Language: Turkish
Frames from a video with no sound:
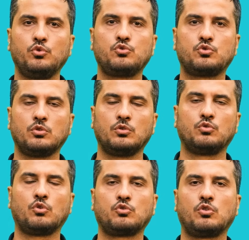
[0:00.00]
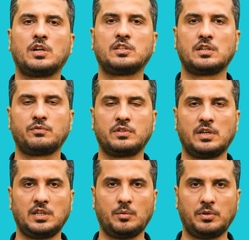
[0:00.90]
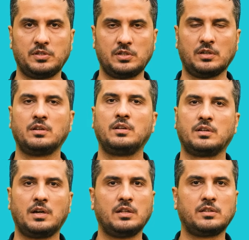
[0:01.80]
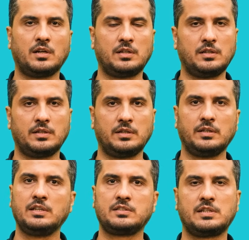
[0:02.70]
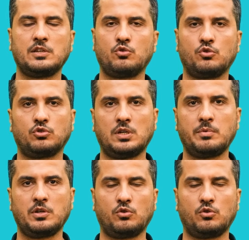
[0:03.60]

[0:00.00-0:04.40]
Bu üçü doktorlar tarafından yapılacak kan tahlilleri, X-ray görüntüleme